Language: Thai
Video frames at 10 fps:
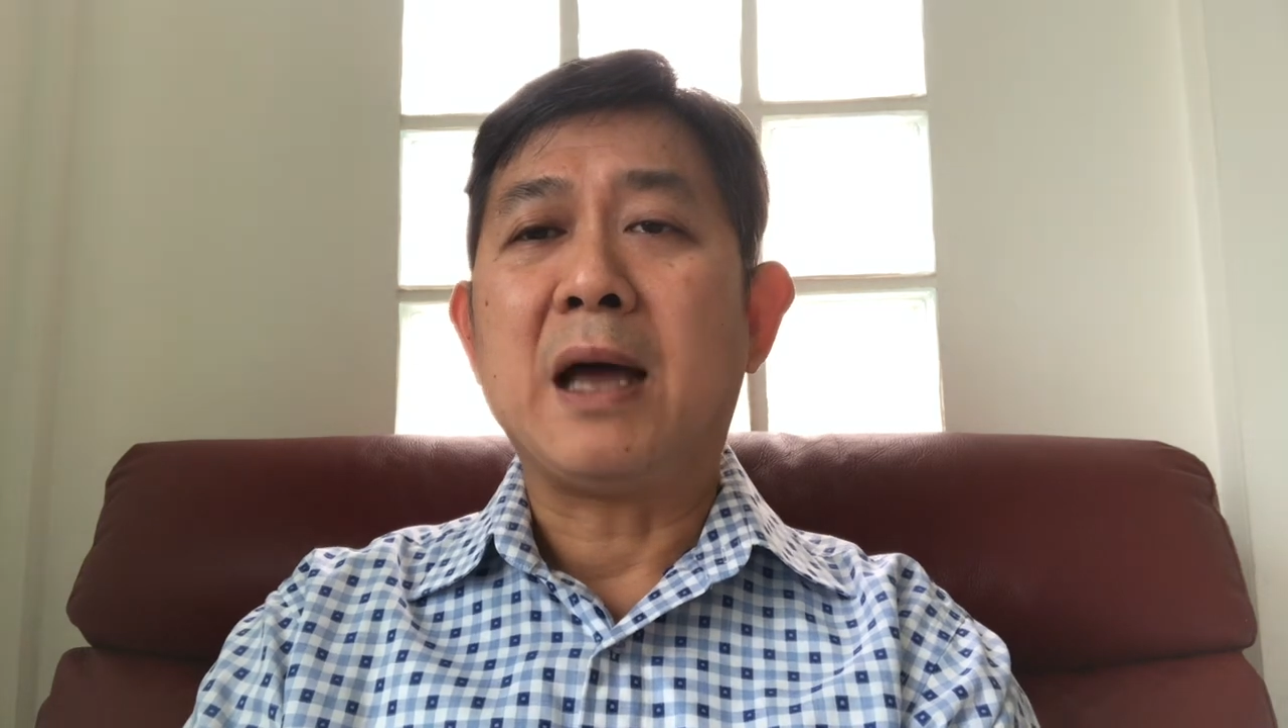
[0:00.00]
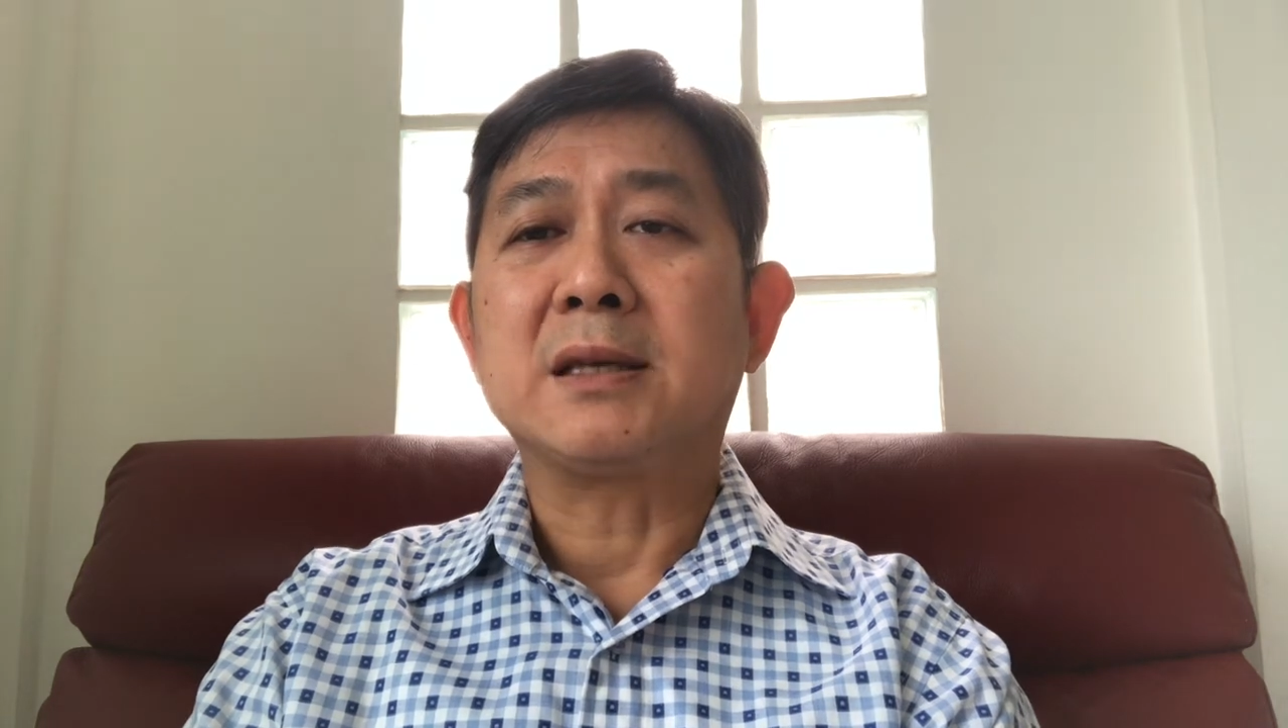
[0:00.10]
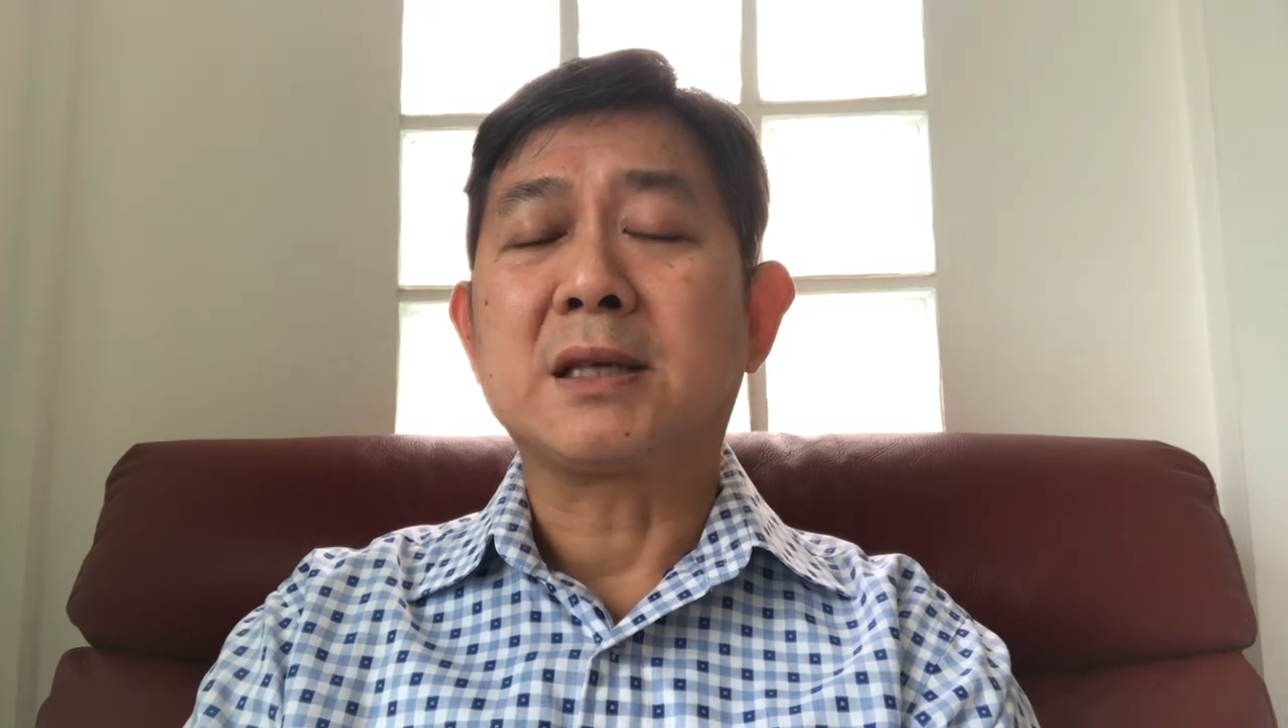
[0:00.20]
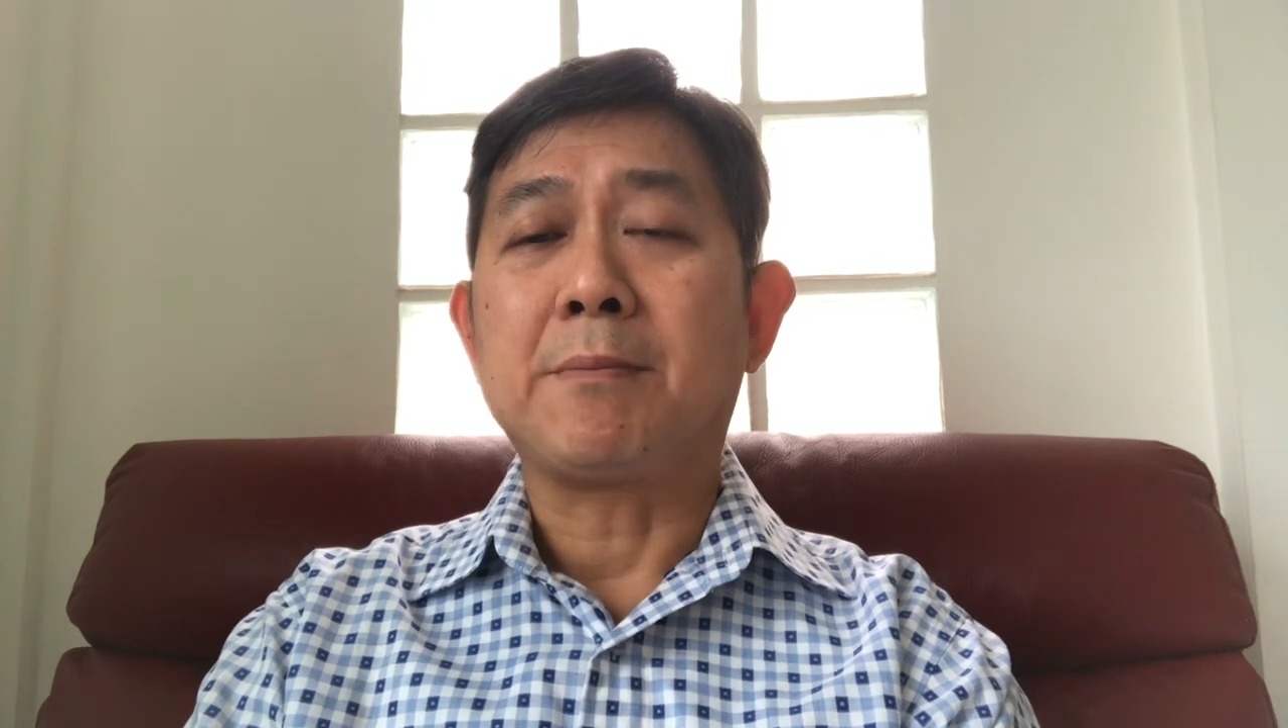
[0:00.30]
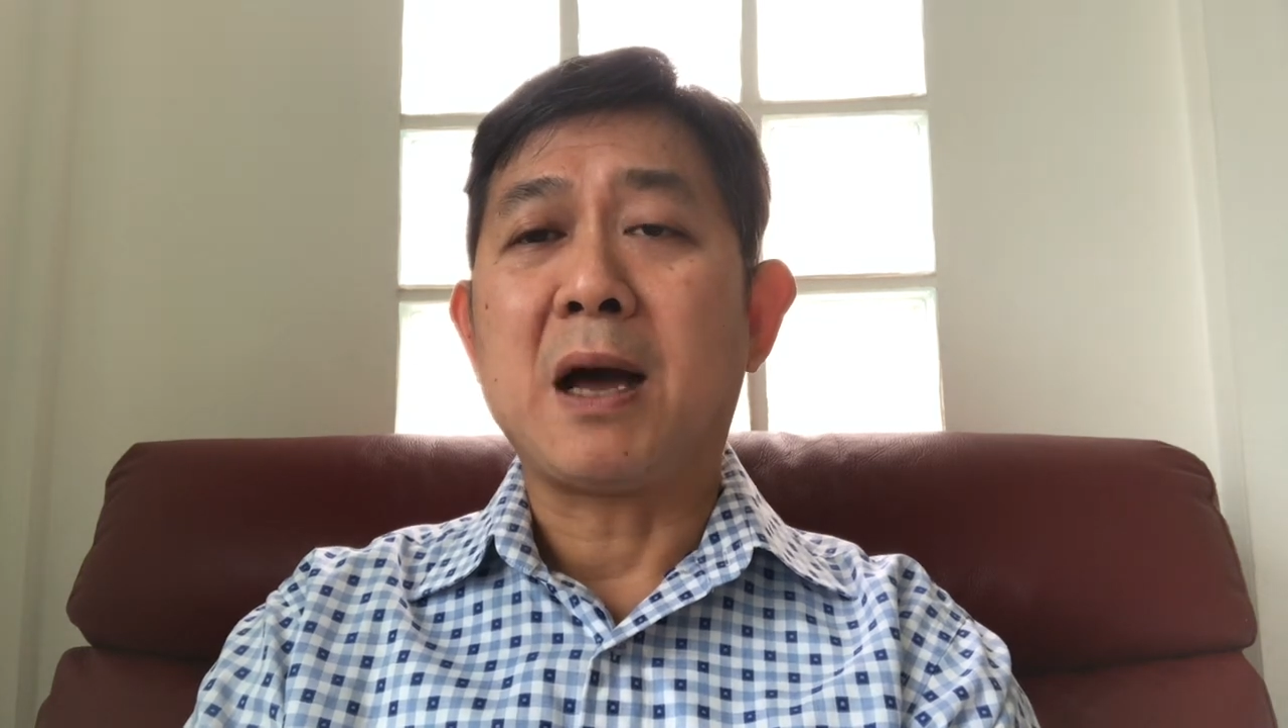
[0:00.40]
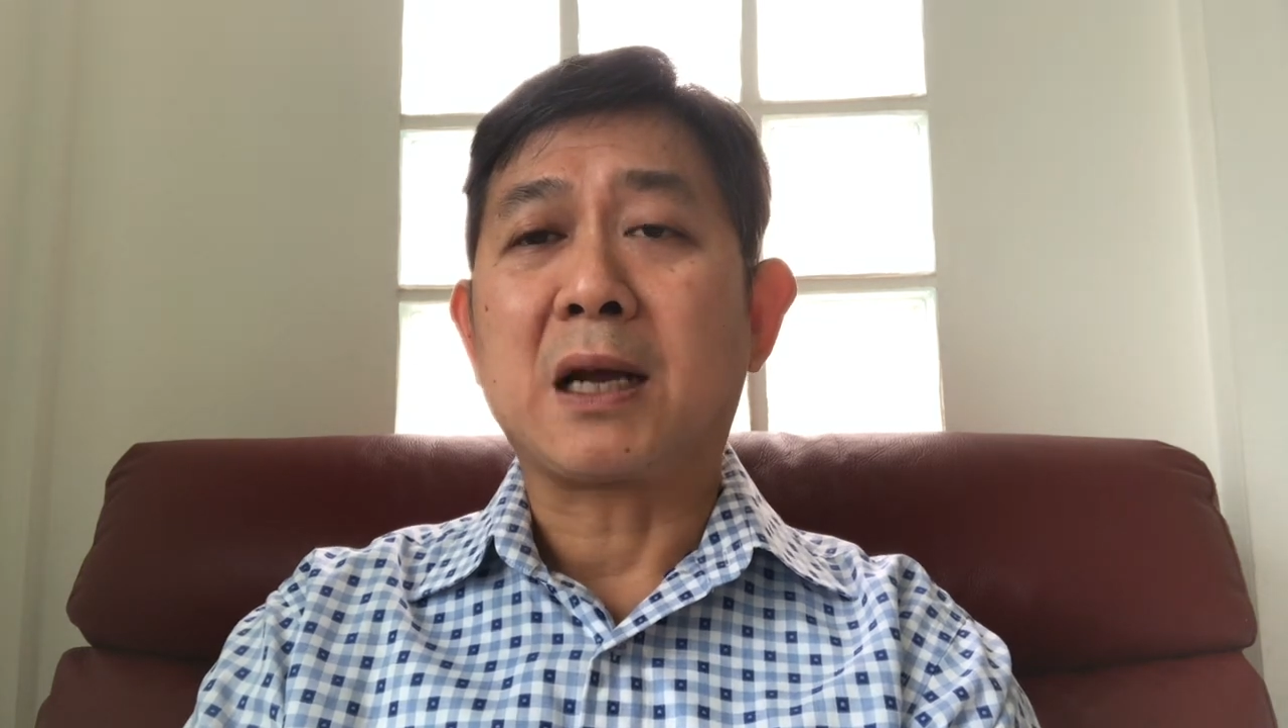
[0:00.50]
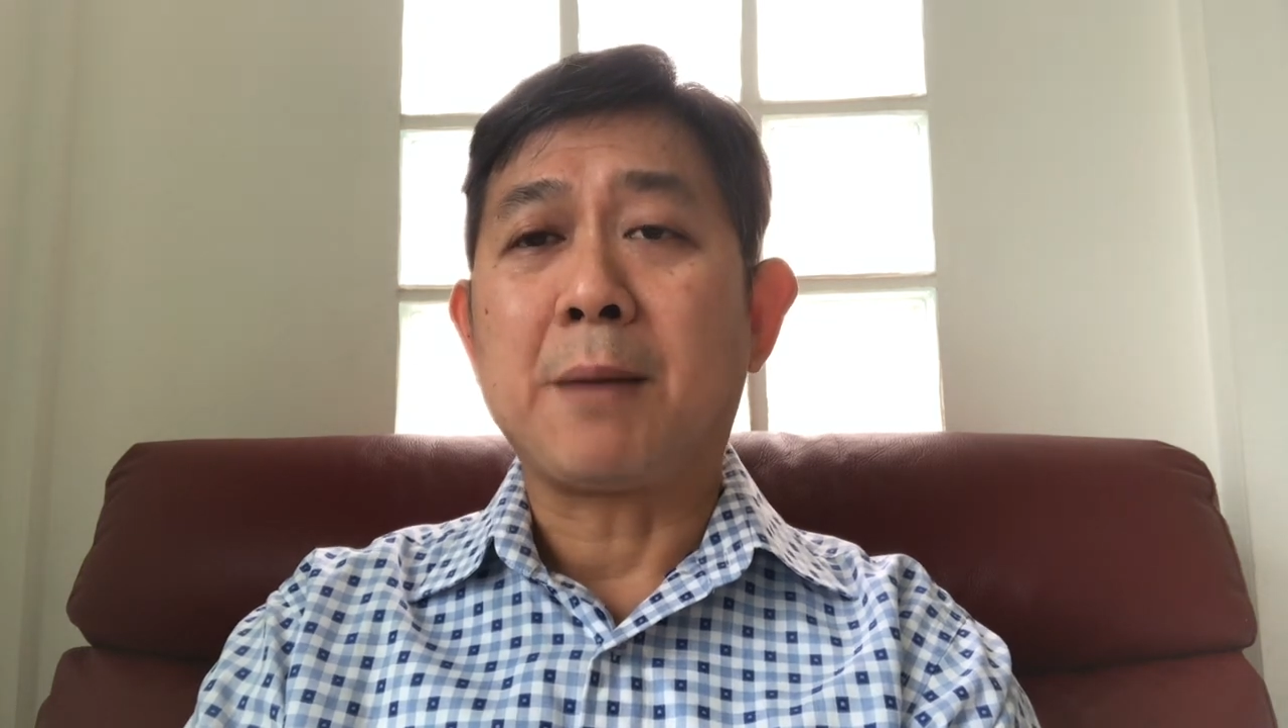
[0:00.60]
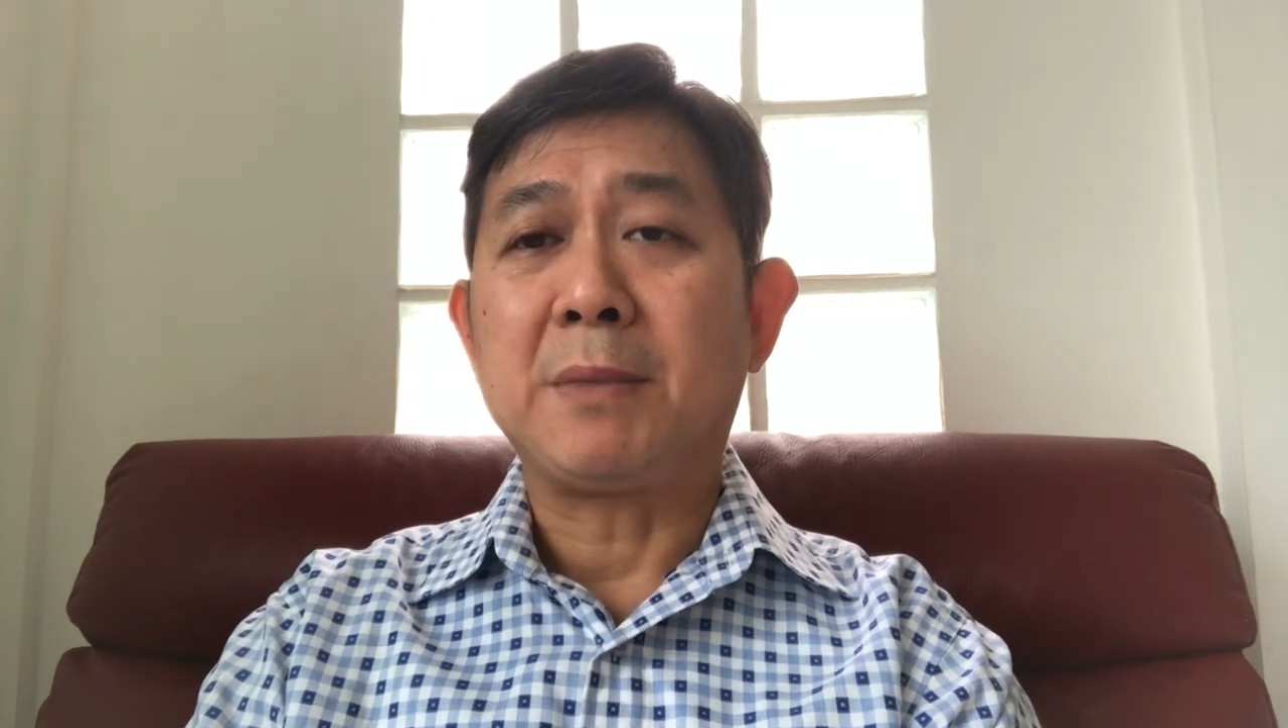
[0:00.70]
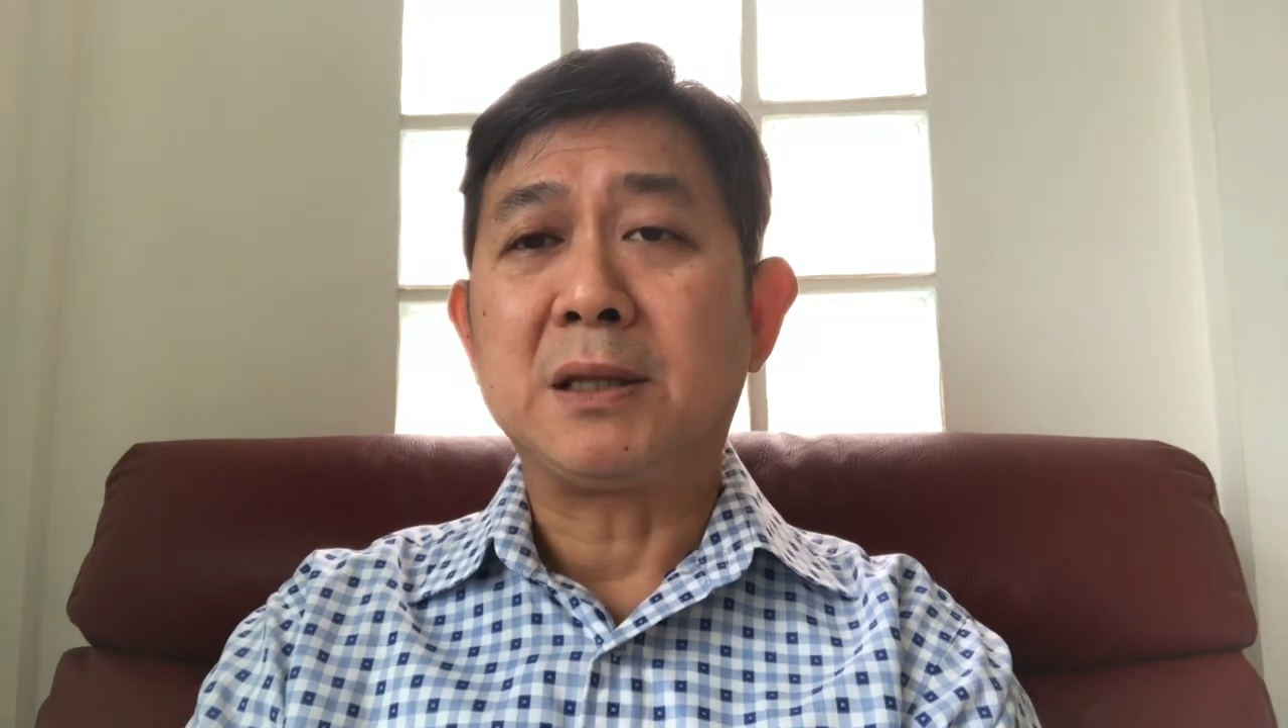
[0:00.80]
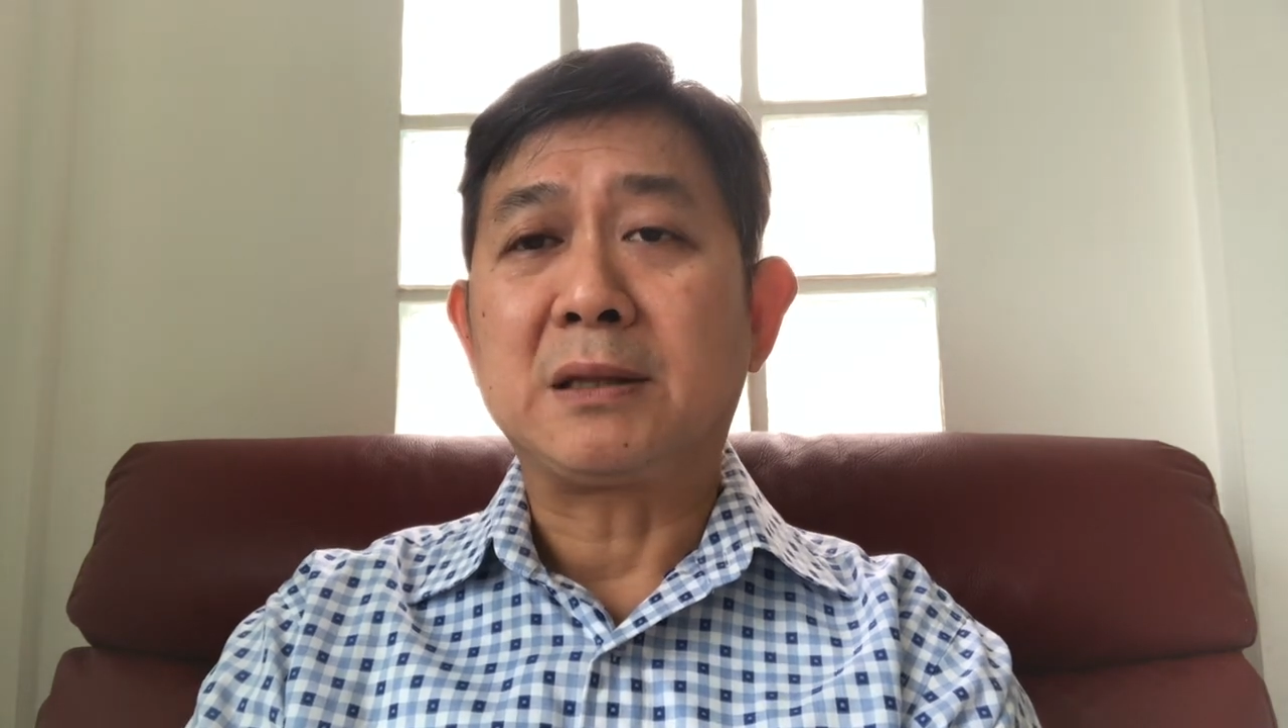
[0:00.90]
สัมมากัม
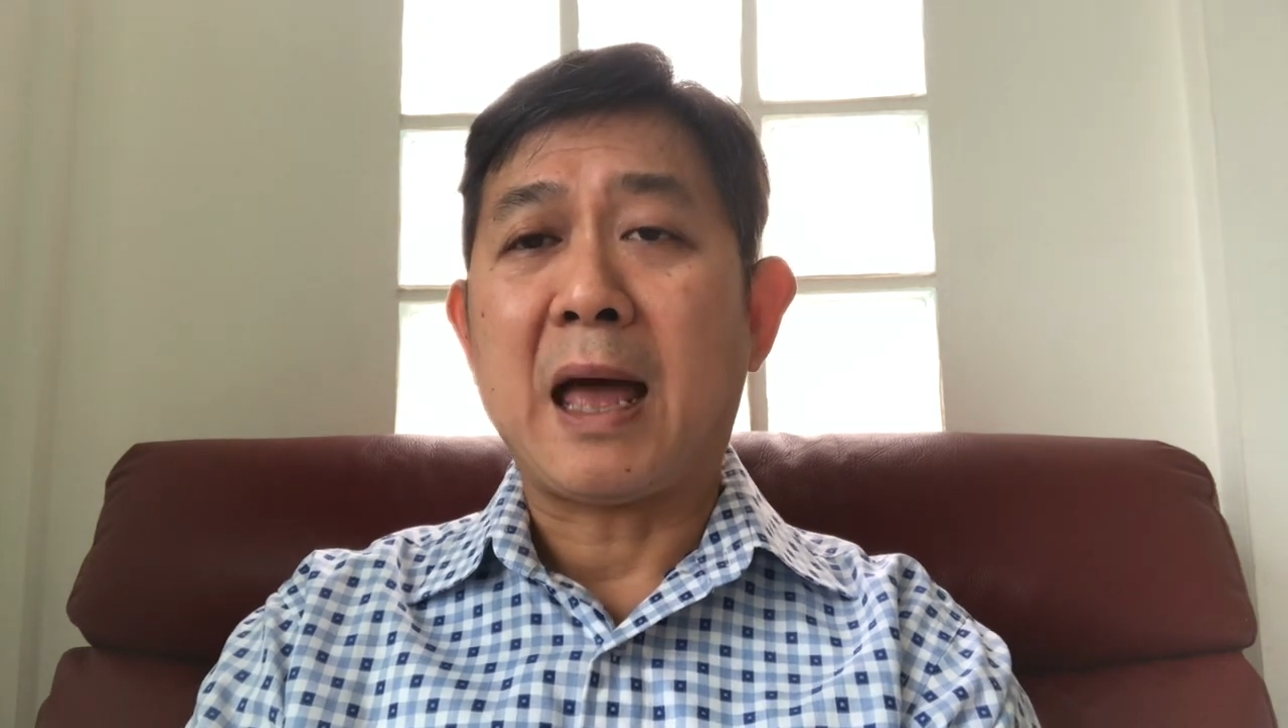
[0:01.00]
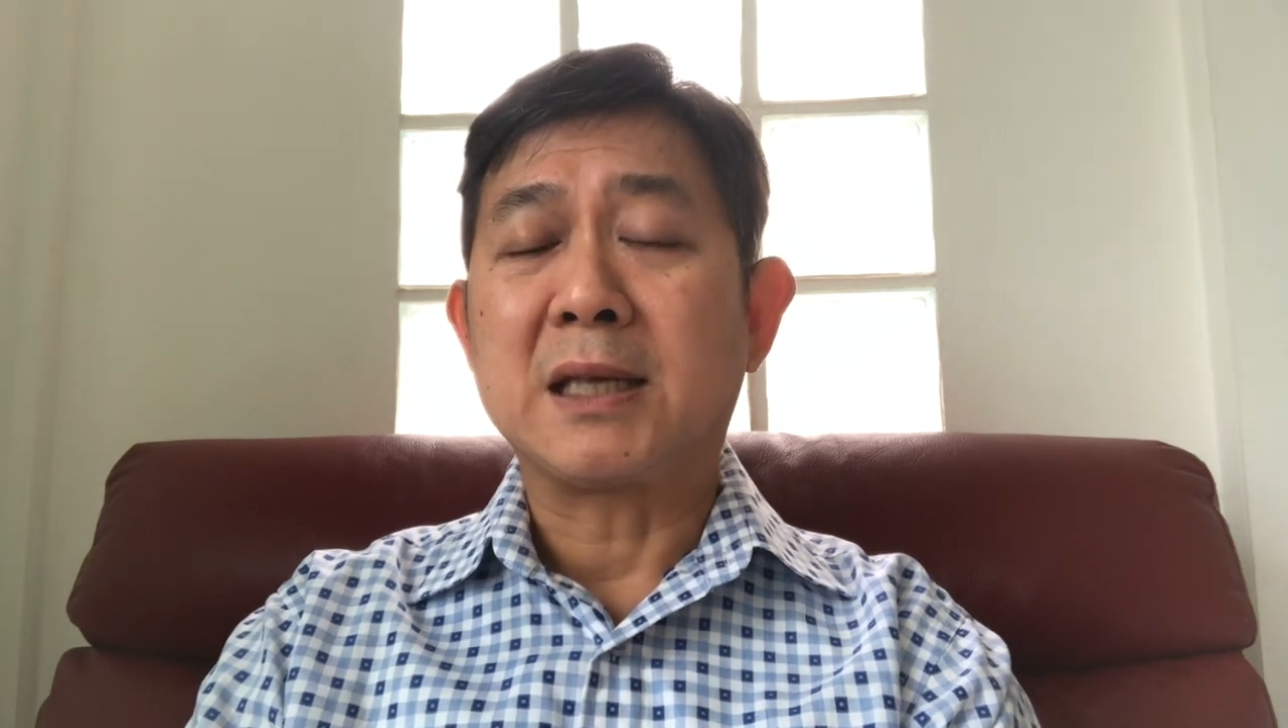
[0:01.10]
มันตะ